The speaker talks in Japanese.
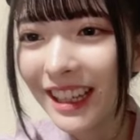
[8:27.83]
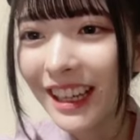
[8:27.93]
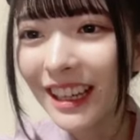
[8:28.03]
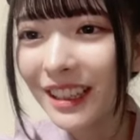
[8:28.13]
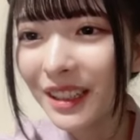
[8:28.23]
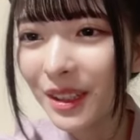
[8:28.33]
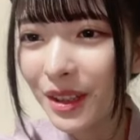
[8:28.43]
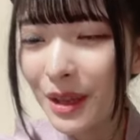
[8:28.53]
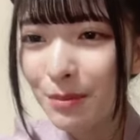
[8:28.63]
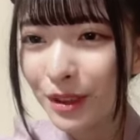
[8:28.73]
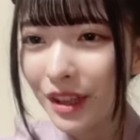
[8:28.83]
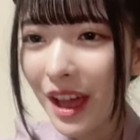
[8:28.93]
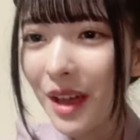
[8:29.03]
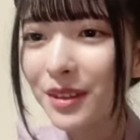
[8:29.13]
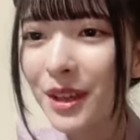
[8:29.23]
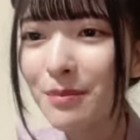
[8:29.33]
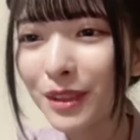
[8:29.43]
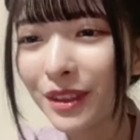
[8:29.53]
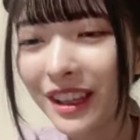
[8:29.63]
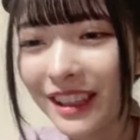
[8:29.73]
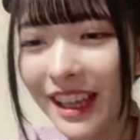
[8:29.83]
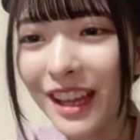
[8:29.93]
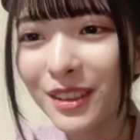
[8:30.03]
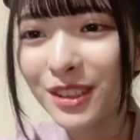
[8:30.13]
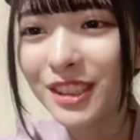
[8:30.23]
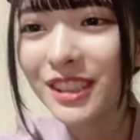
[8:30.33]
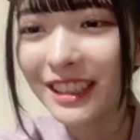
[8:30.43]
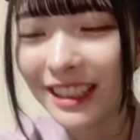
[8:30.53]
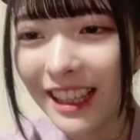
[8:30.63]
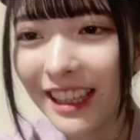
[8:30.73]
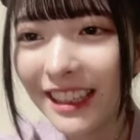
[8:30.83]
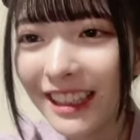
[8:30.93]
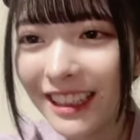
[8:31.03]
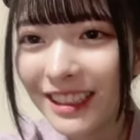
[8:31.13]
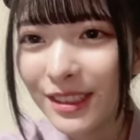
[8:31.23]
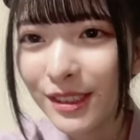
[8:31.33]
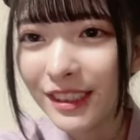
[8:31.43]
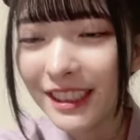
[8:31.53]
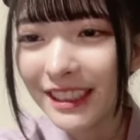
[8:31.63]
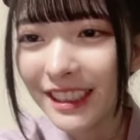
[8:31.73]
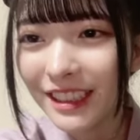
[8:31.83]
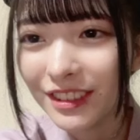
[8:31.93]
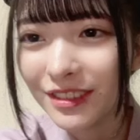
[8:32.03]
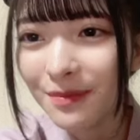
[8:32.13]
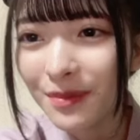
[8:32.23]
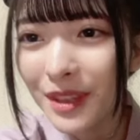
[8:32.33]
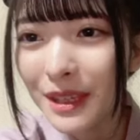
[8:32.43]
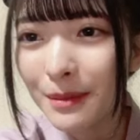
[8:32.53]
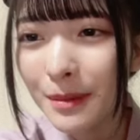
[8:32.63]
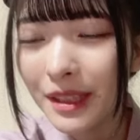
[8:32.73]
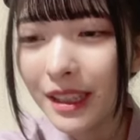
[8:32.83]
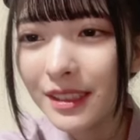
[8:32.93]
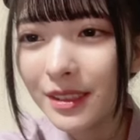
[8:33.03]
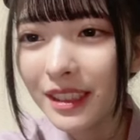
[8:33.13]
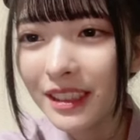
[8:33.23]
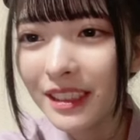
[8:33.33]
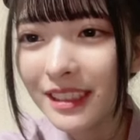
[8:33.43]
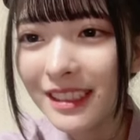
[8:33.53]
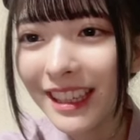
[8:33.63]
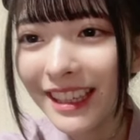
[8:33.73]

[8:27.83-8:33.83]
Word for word: ハーフアップハーフアップとかねハーフツインねそう気になる今まで圧をかけられた